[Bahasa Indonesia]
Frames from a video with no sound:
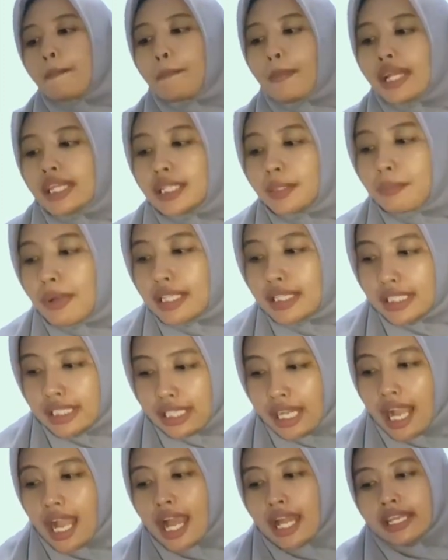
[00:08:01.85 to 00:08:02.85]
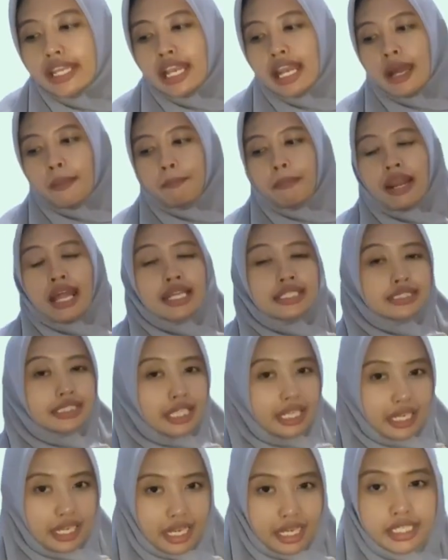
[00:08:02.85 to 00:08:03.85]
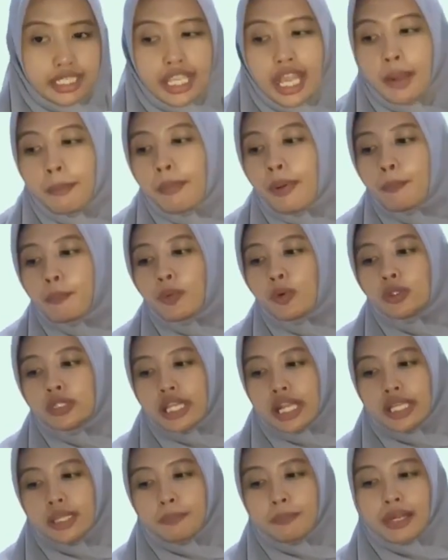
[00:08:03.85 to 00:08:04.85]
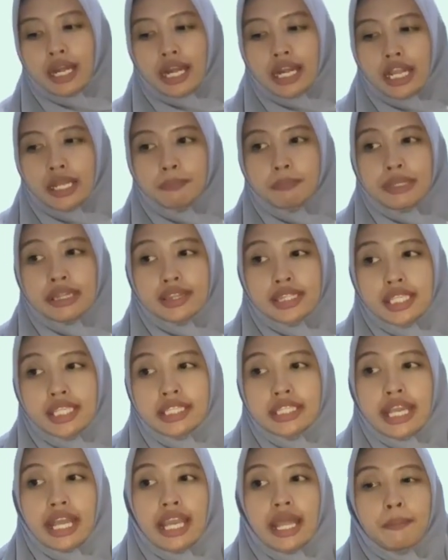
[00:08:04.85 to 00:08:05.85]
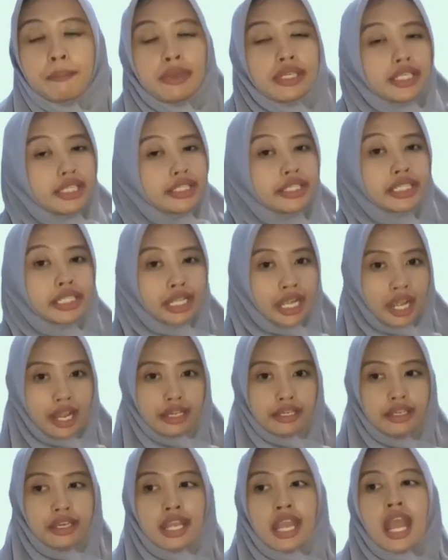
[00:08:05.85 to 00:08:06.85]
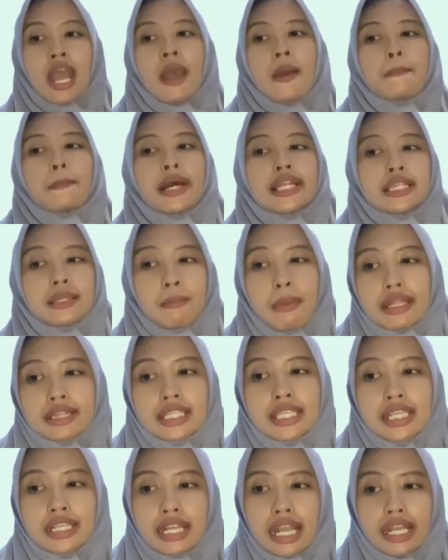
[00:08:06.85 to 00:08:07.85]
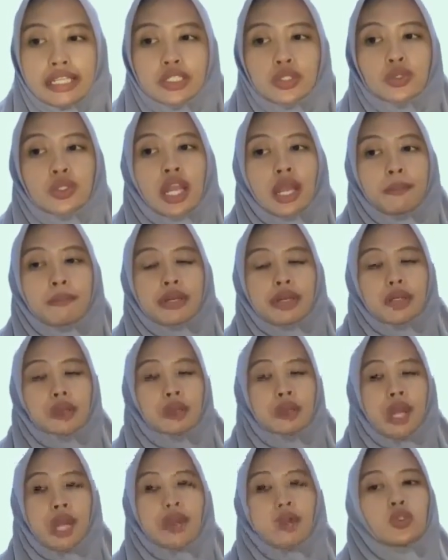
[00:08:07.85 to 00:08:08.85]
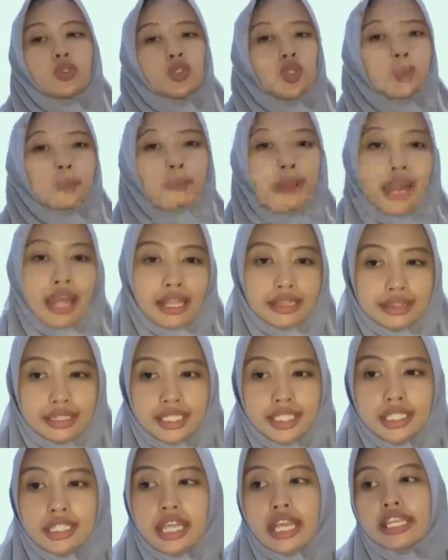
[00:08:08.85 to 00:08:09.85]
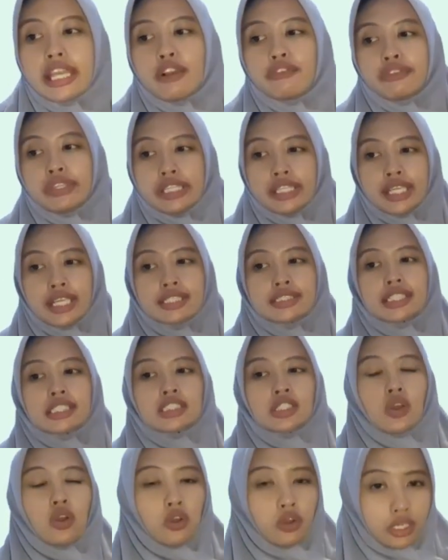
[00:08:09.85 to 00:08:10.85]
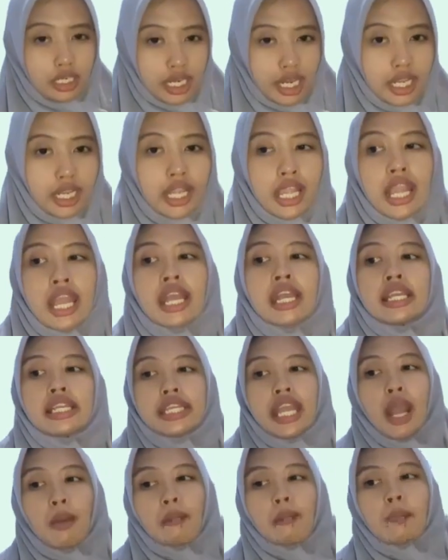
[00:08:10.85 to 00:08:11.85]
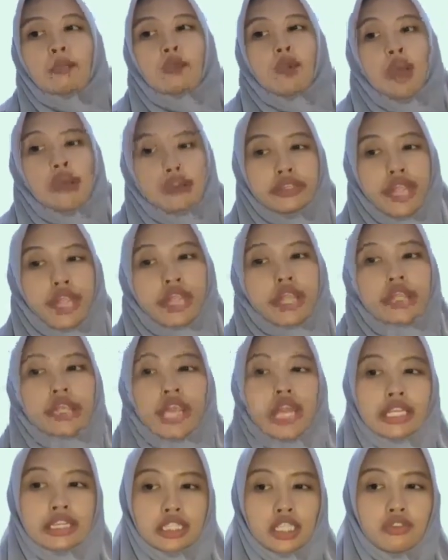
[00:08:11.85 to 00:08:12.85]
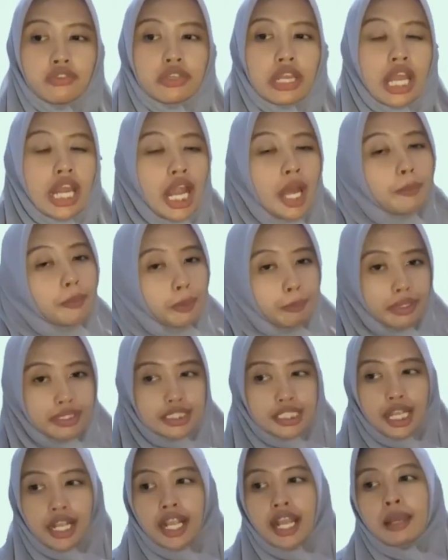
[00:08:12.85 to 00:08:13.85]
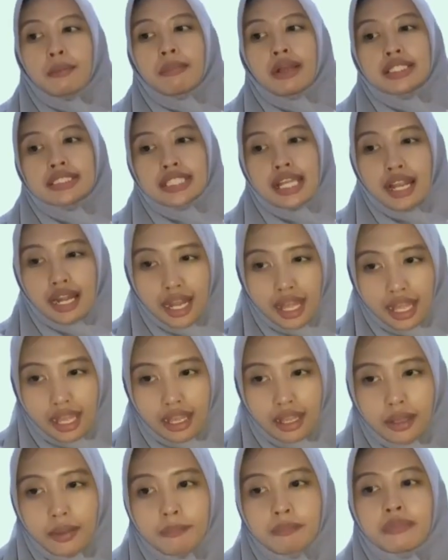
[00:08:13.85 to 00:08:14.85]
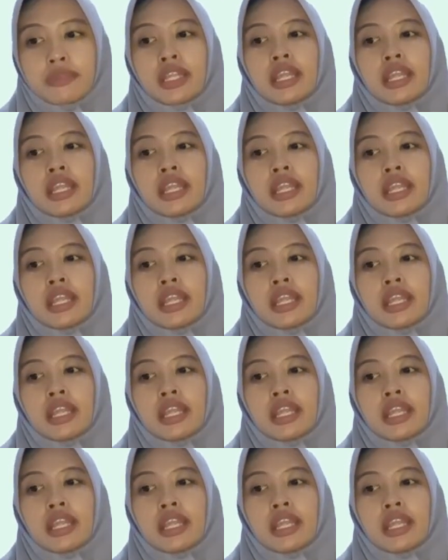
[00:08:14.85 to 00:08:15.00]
Matematika adalah pelajaran yang mempunyai peranan penting dalam pendidikan. Matematika juga berguna untuk melatih daya pikir seseorang yang membuatnya kreatif dalam memecahkan masalah.